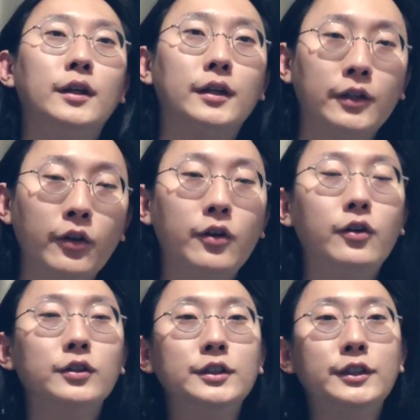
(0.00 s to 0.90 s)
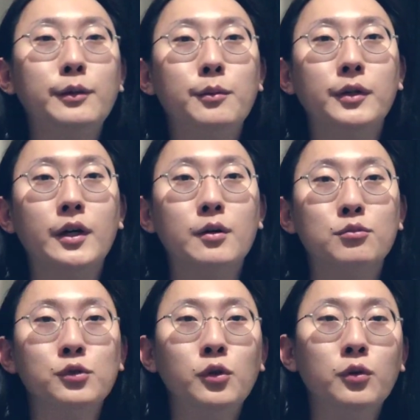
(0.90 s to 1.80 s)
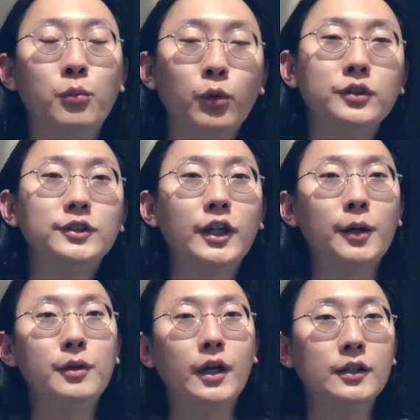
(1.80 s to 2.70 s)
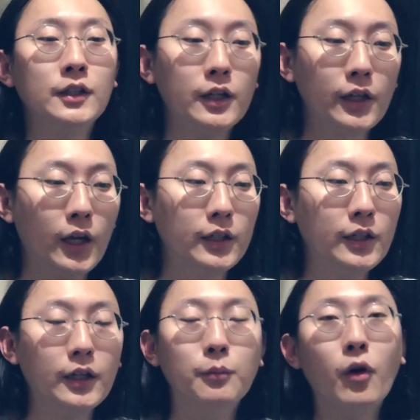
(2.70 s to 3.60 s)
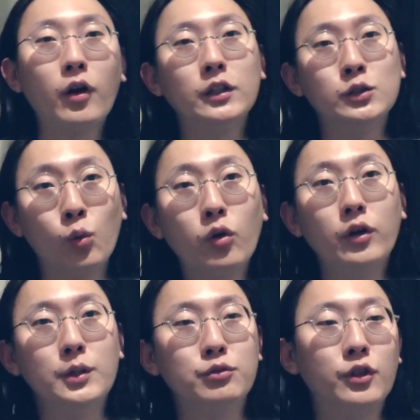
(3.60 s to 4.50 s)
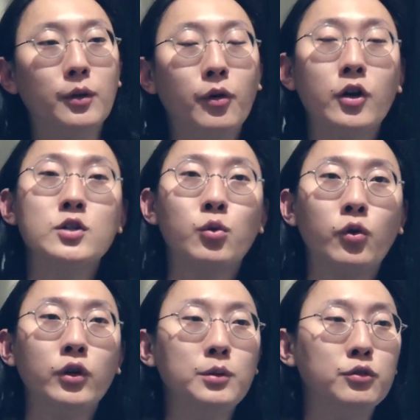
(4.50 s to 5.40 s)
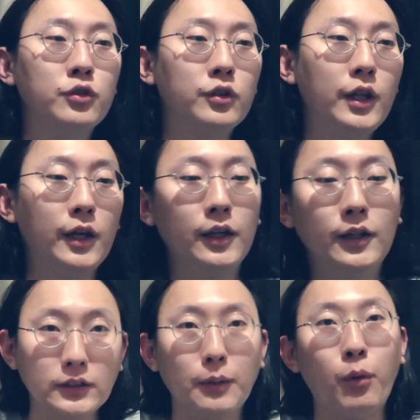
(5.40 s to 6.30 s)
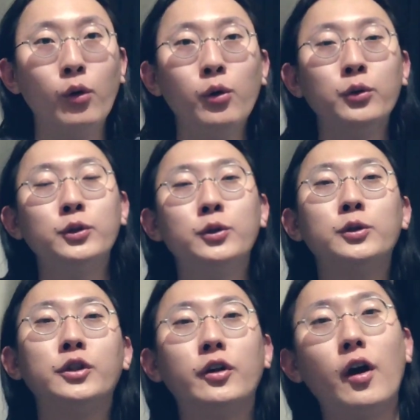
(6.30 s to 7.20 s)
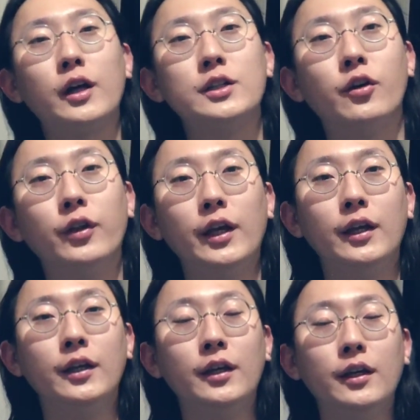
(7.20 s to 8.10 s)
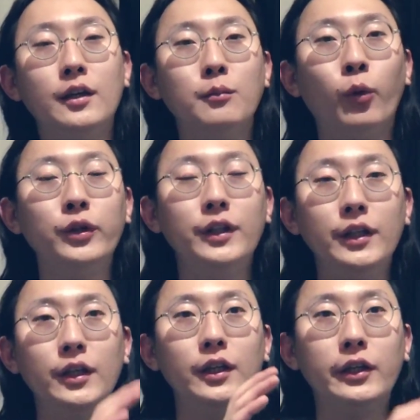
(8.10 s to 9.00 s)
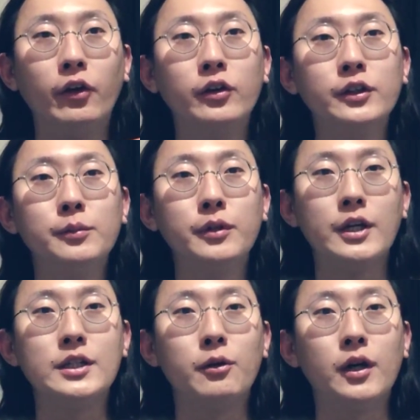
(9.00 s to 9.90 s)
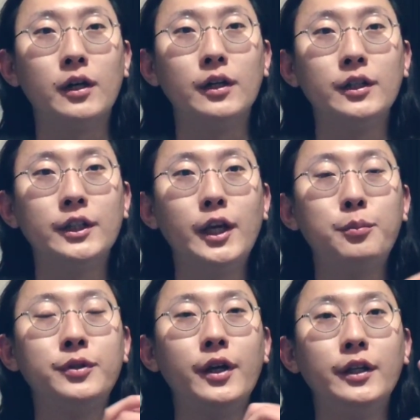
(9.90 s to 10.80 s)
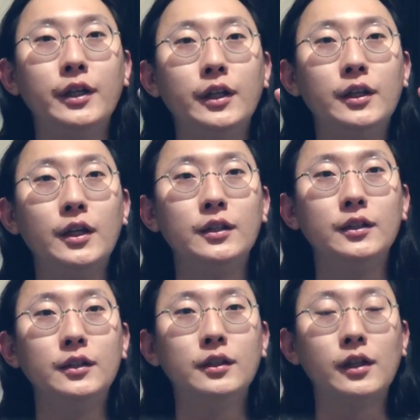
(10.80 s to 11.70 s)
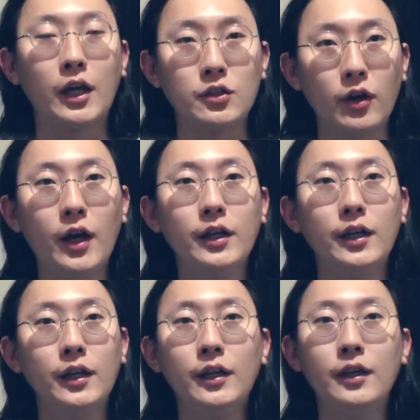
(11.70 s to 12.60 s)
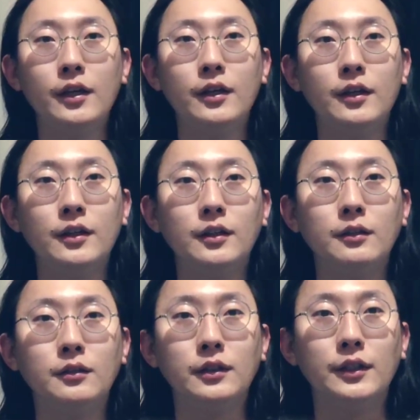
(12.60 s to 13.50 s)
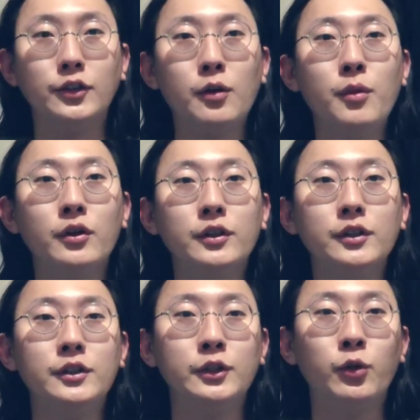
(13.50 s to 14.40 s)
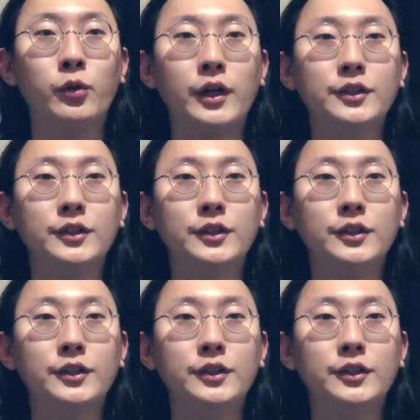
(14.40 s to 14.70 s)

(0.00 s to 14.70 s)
예, 그런 시스템입니다. 물론 모든 사람이 가능한 게 아니라 몇 가지 조건이 붙어요. 몇 가지 조건이 붙는데, 자, 본론으로 들어가기 전에 본인이 연금 계좌와 티에프엔이 있다는 가정하에 예, 설명을 드리도록